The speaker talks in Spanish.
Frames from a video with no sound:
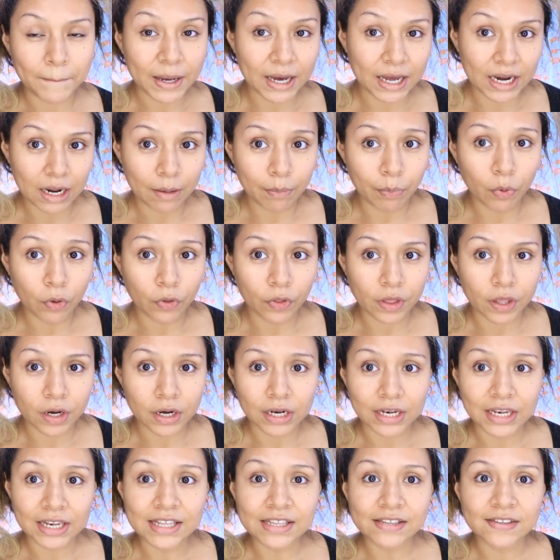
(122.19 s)
para poder
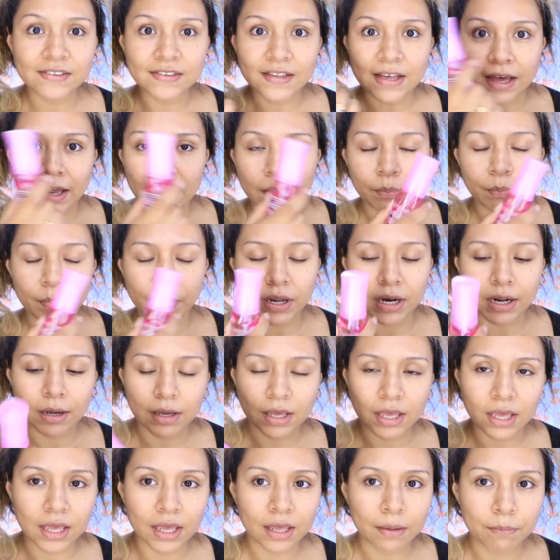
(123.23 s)
lisar, para
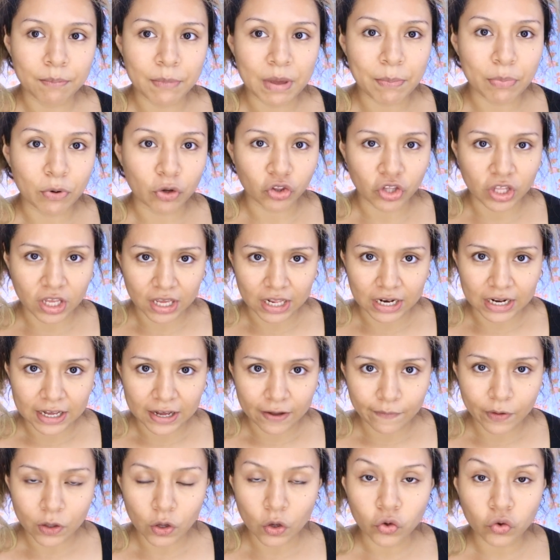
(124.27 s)
que me proteja el
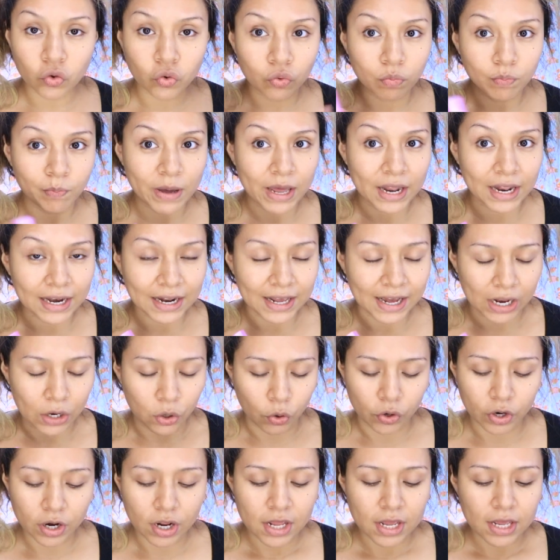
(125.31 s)
cabello para el
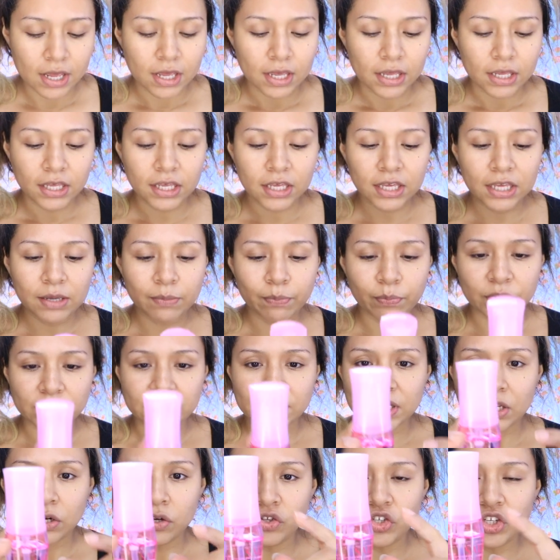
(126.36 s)
calor. Y
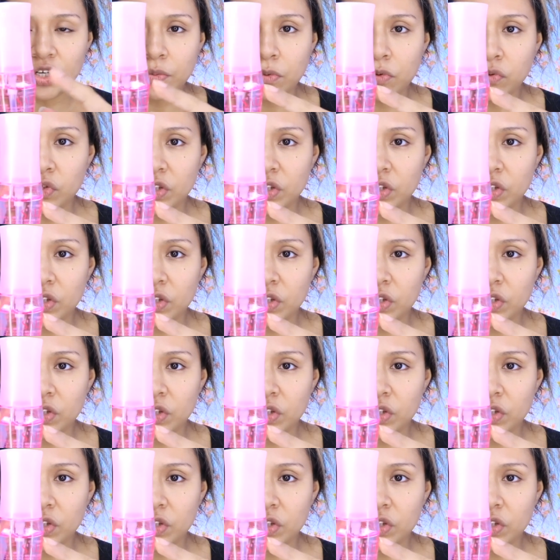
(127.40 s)
pues ya lo llevo